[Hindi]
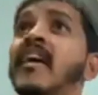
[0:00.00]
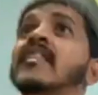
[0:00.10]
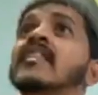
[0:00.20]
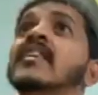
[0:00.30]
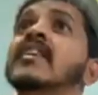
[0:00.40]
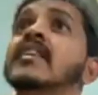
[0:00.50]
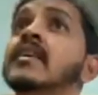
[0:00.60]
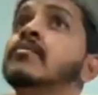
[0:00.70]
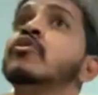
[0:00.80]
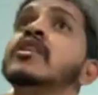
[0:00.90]
तकबर
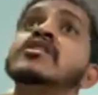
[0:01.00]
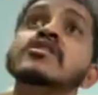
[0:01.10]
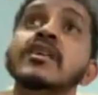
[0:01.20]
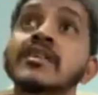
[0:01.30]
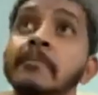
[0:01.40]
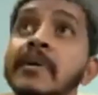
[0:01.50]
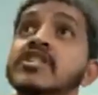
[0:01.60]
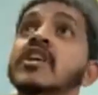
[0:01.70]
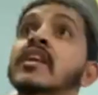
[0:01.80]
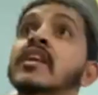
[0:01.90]
नफरत ये
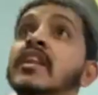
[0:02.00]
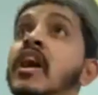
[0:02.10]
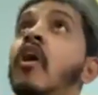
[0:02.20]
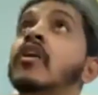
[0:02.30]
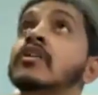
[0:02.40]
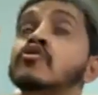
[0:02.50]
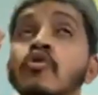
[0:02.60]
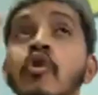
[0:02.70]
बुरे चीज़ों से बच